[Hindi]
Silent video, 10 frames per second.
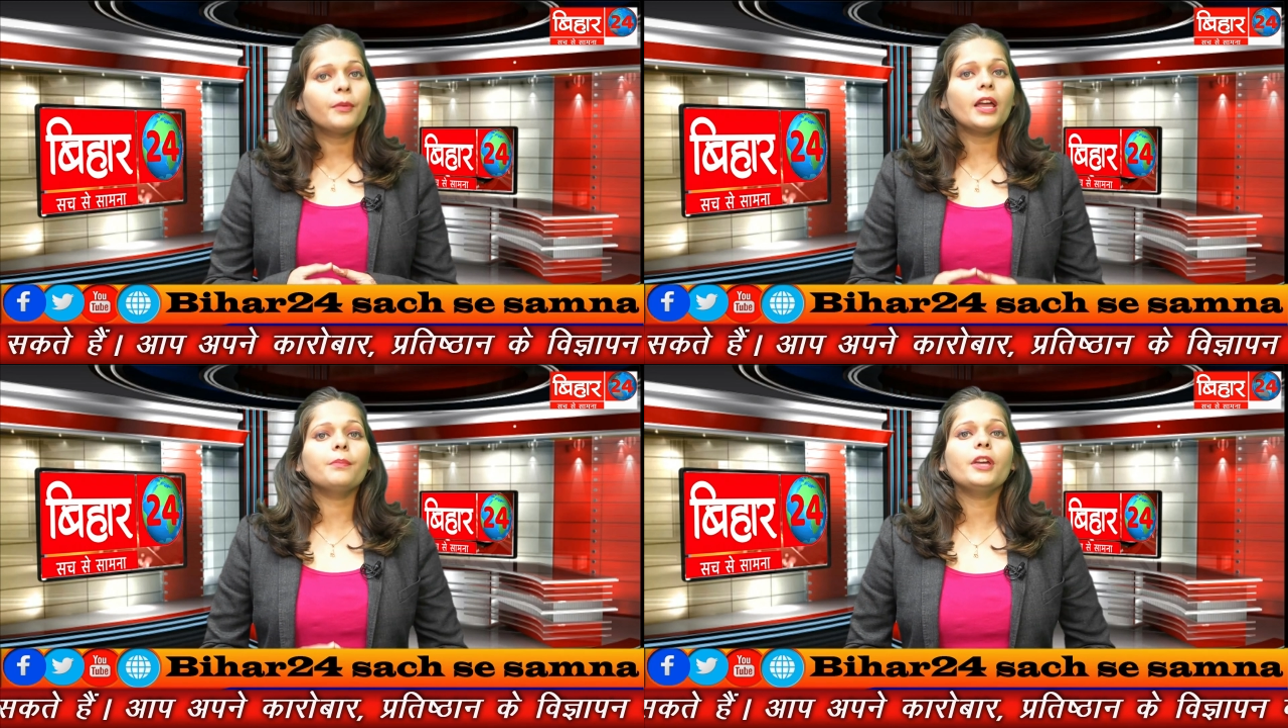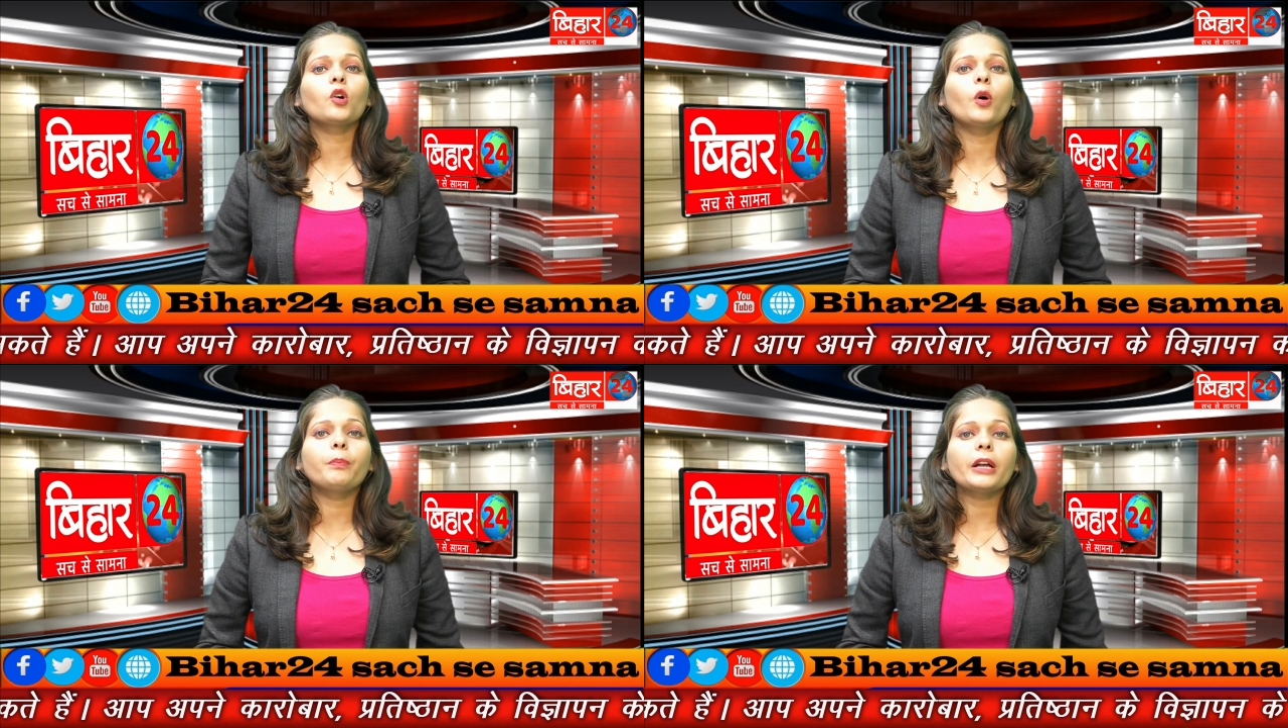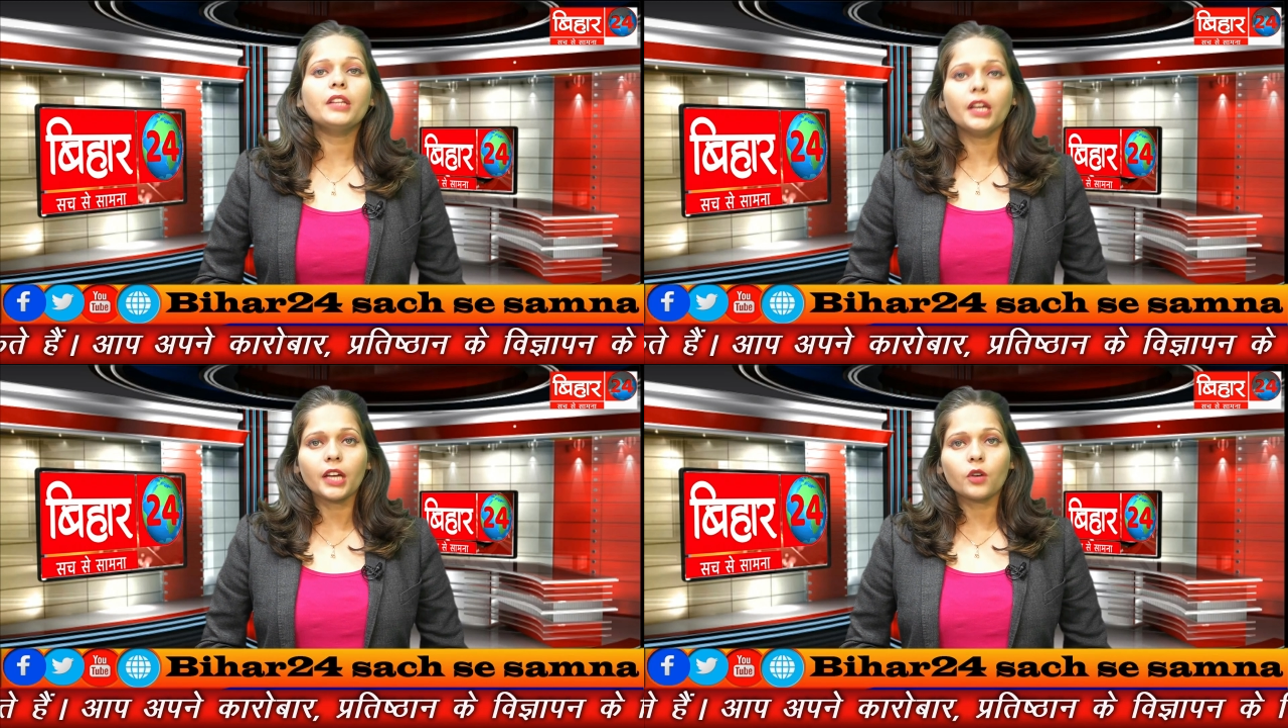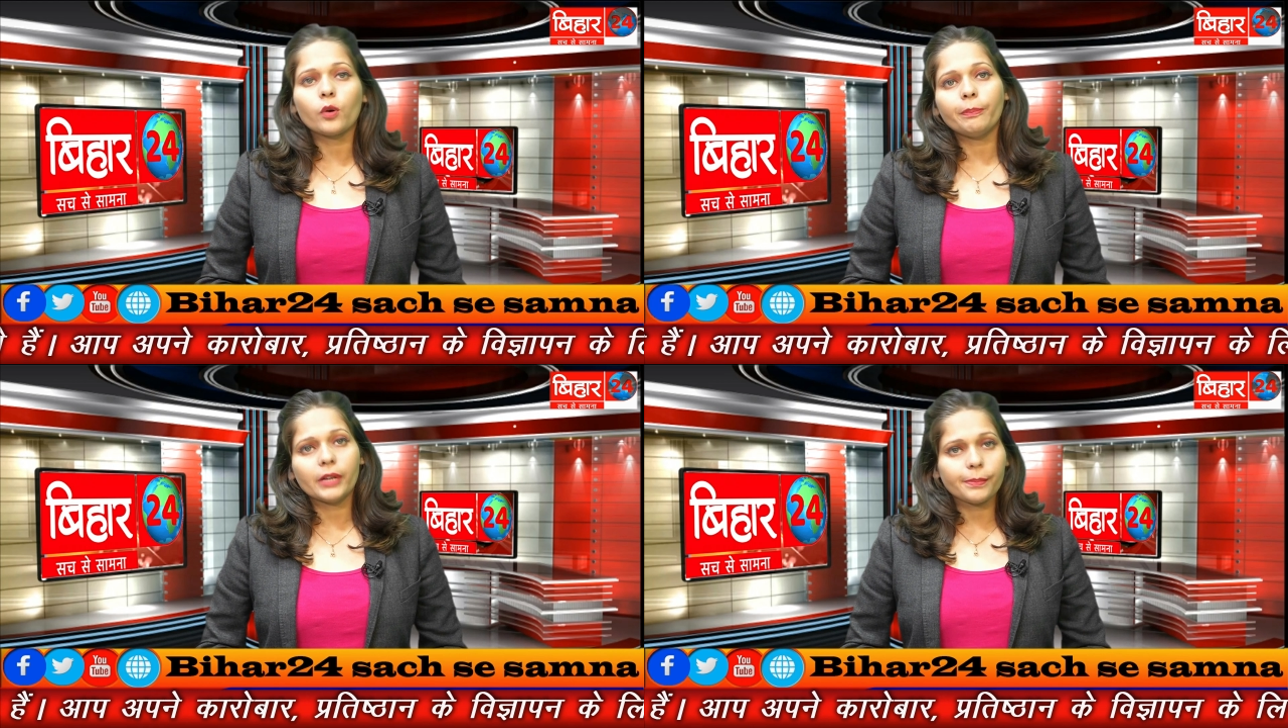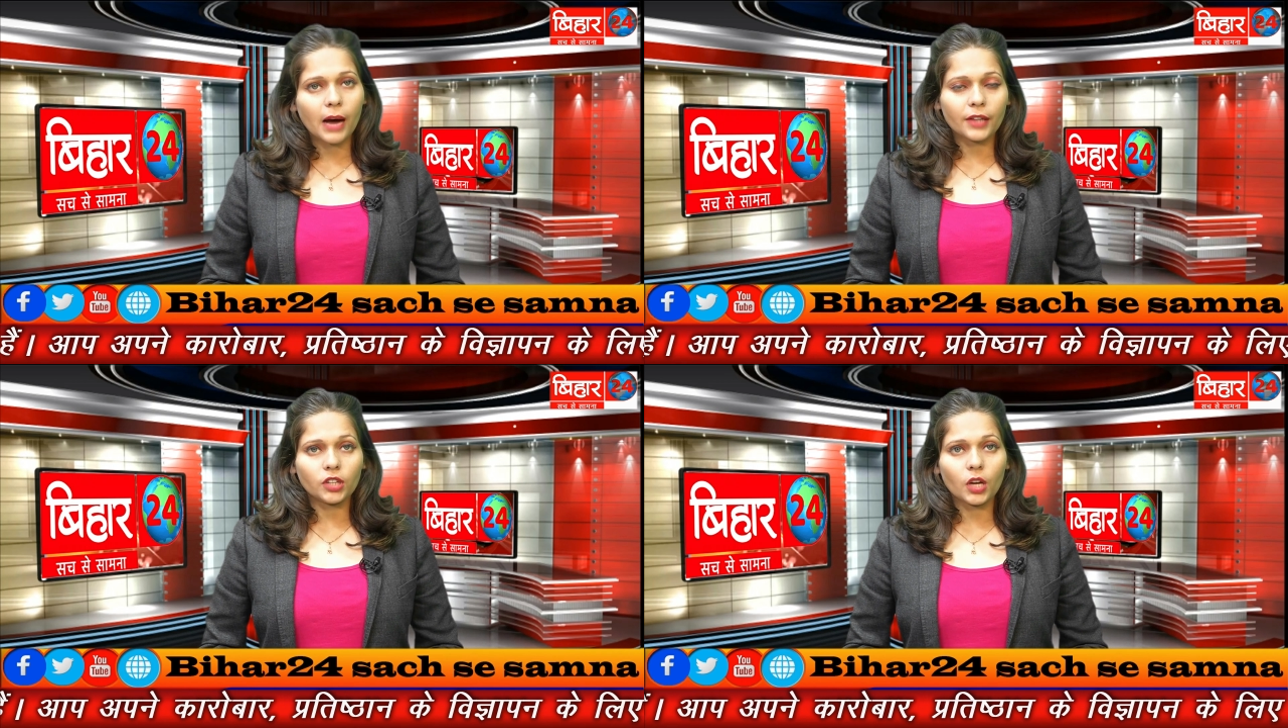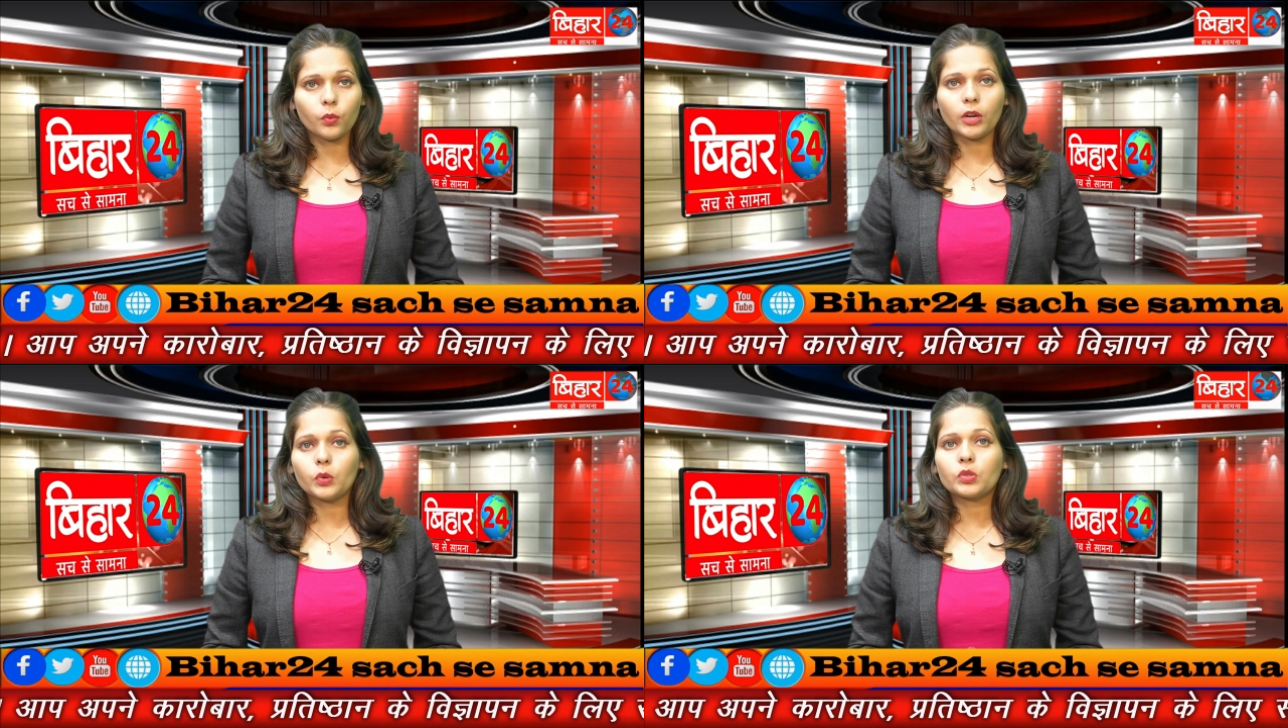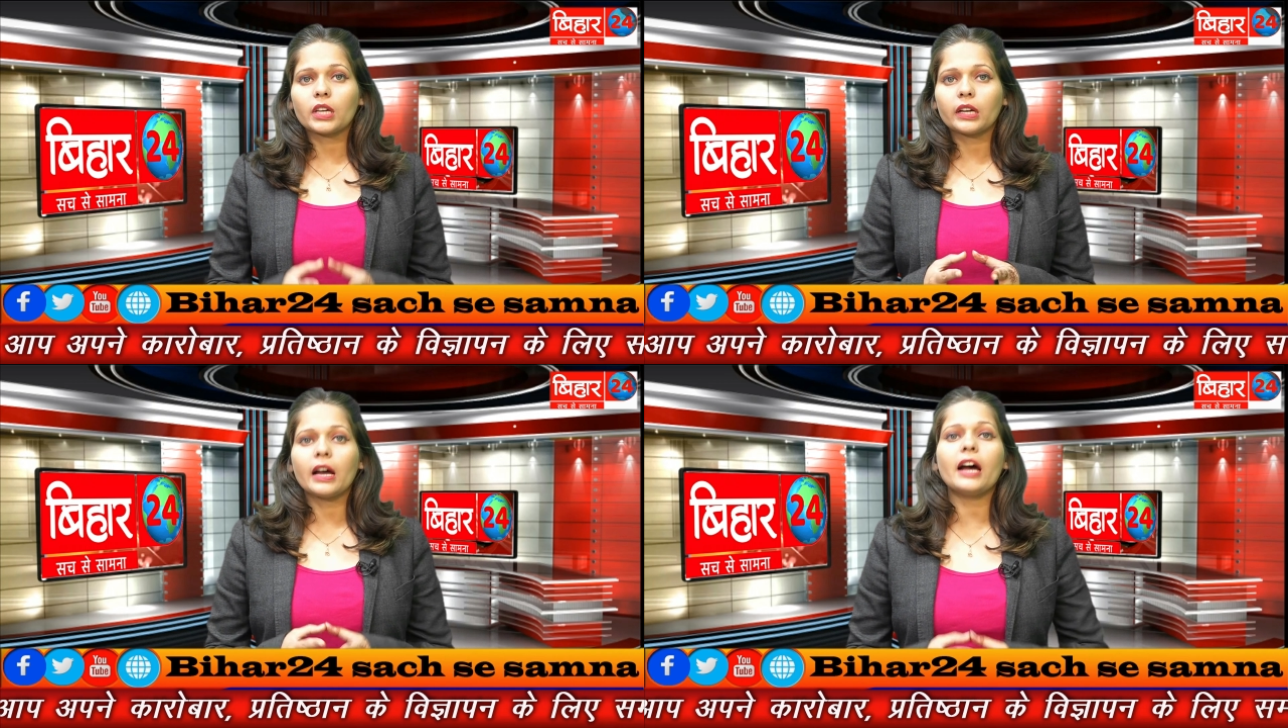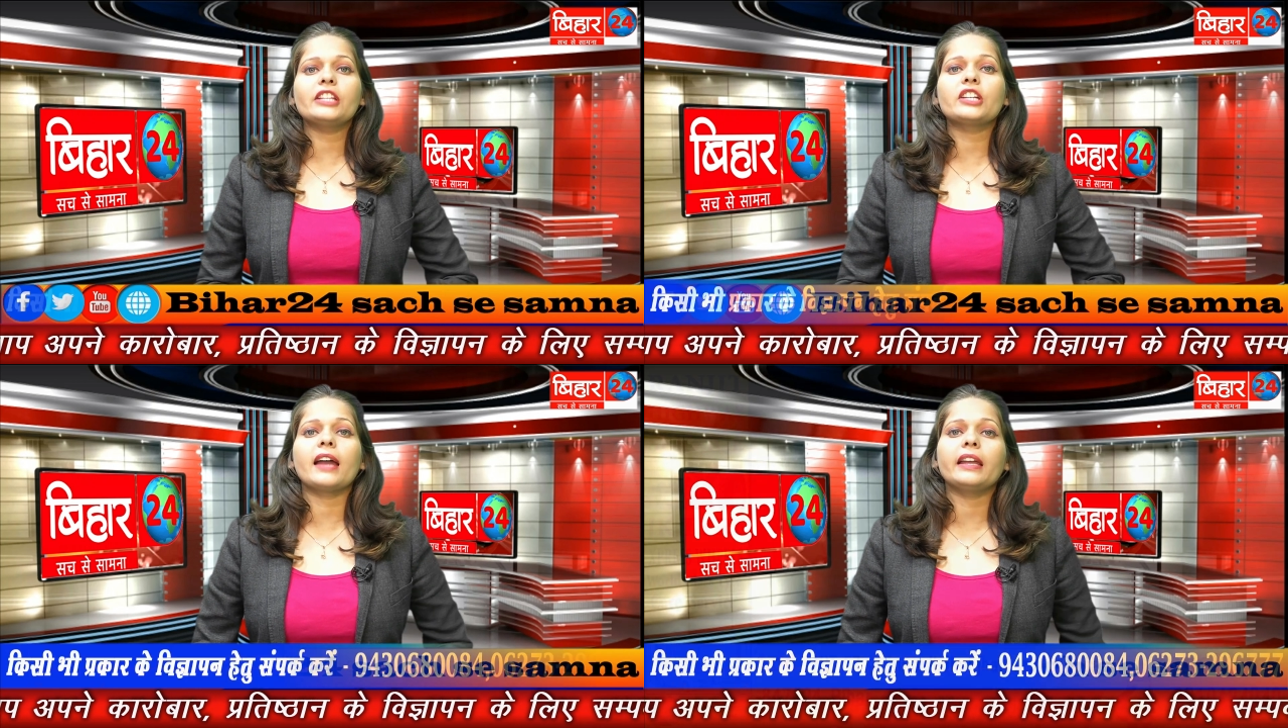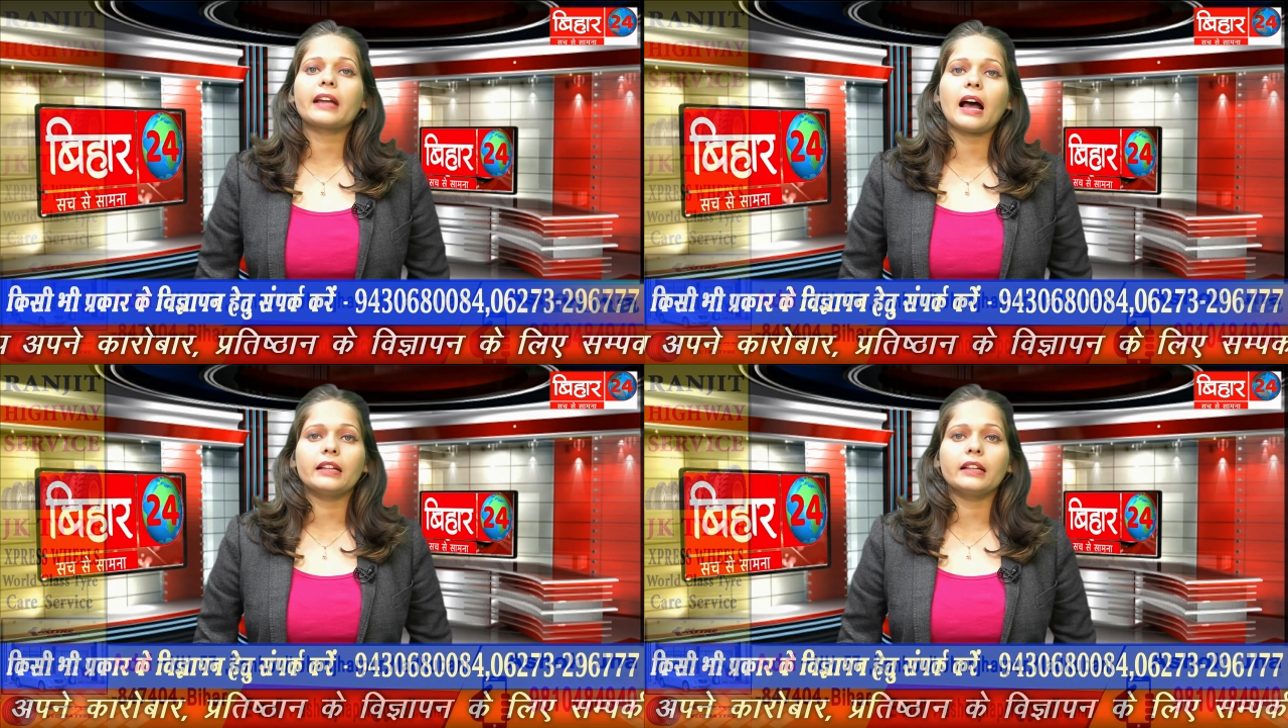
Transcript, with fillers: प्रेमी को पति के रूप में मानते हुए उसके घर जाने का